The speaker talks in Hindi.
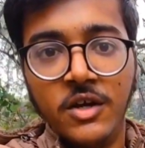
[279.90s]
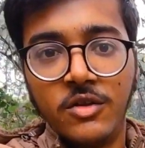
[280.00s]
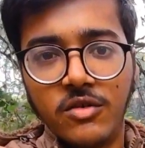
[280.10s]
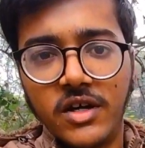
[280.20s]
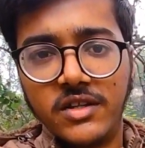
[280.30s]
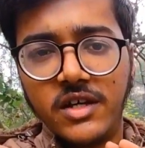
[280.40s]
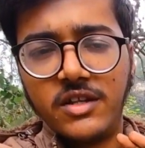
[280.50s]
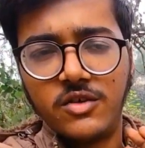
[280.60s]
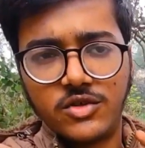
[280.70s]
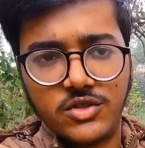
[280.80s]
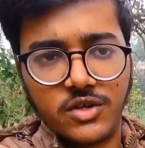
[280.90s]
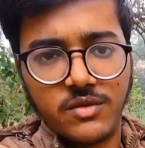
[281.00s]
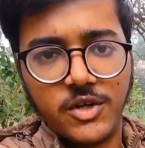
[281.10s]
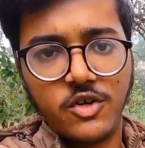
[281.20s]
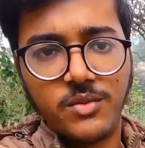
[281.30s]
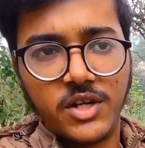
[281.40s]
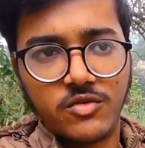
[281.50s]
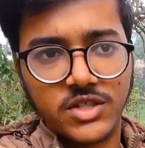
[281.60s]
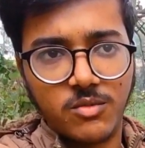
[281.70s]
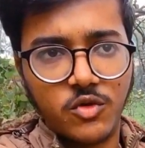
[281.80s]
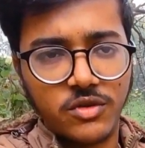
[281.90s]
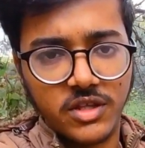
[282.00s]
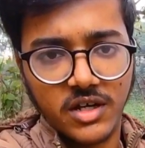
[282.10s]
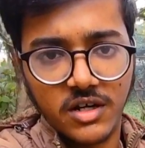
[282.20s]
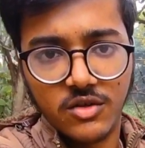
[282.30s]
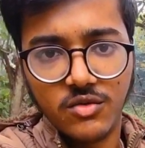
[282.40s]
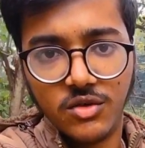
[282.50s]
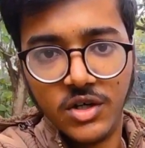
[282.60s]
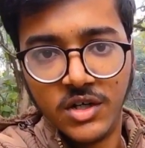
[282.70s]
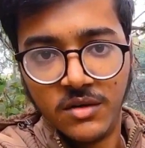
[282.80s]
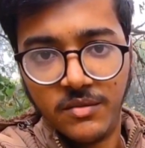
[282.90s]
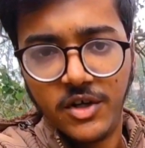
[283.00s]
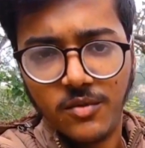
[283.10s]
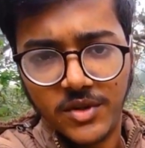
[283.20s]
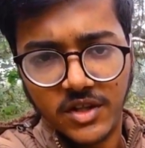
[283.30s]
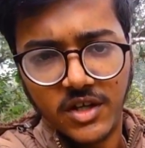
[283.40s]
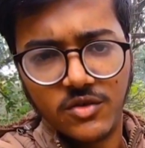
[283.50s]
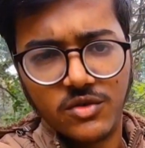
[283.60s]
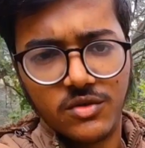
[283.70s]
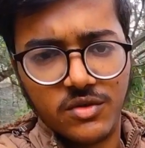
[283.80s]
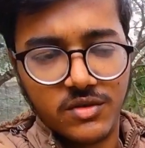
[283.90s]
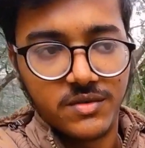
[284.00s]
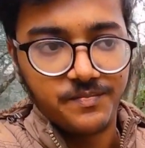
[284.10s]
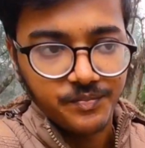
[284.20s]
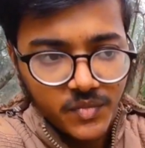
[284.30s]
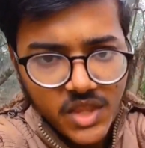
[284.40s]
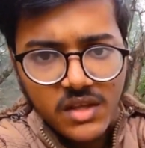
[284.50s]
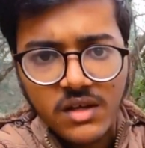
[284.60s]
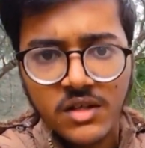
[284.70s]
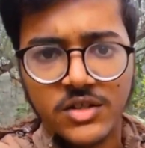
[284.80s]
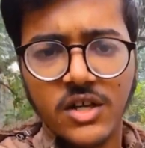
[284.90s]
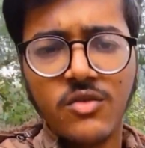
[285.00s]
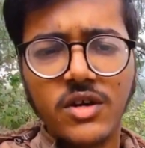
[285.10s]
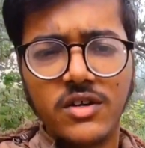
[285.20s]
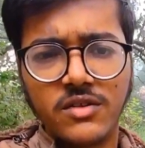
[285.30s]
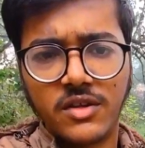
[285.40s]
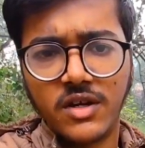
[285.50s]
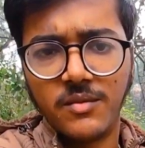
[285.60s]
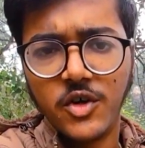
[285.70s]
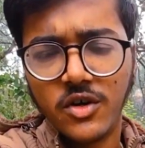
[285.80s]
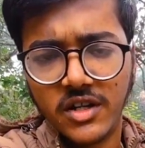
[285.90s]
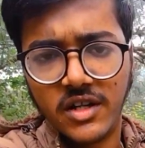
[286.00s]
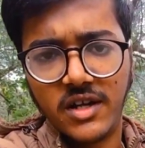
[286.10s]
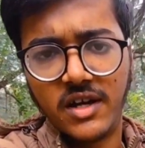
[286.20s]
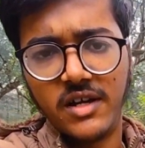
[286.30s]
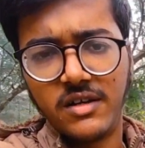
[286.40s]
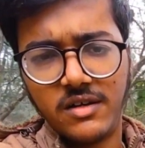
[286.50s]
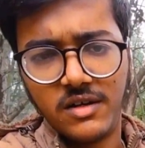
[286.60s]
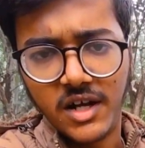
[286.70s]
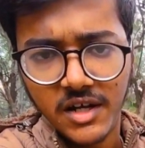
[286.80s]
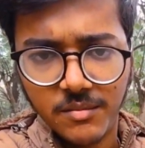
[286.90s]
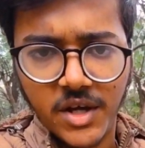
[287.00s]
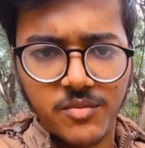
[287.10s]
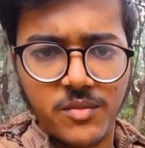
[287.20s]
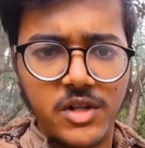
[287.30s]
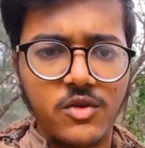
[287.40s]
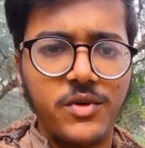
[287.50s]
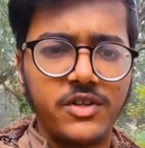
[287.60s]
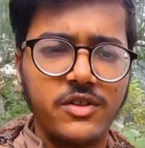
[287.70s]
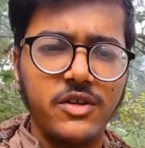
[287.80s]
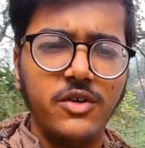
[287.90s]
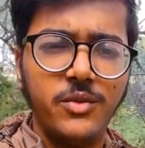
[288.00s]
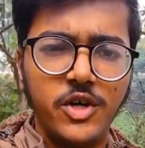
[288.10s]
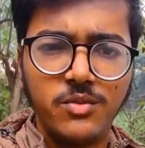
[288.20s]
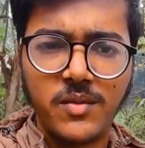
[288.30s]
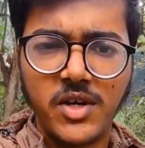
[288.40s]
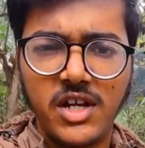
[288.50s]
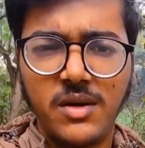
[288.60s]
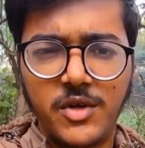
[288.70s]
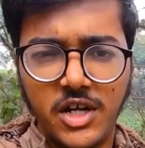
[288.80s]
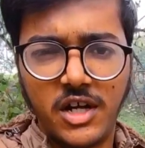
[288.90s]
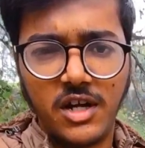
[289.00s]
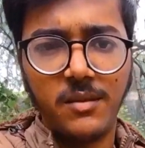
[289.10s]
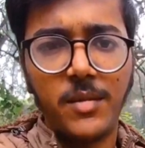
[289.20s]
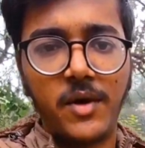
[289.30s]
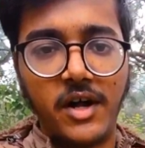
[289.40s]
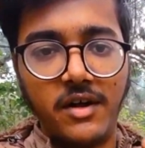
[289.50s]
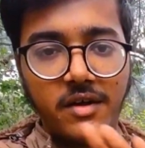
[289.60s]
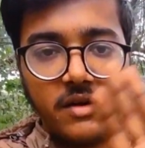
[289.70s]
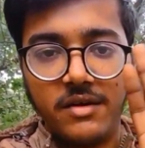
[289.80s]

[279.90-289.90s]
सो गैस यही थी कुछ छोटी वीडियो मैंने सोचा आप लोग को शेयर कर दूँ वीडियो पसंद आई हो तो चैनल कर देना सब्सक्राइब वीडियो कर देना लाइक मैं आपसे मिलता हूँ फिर किसी न्यू वीडियो में तब तक लिए अपना ख्याल रखें बाय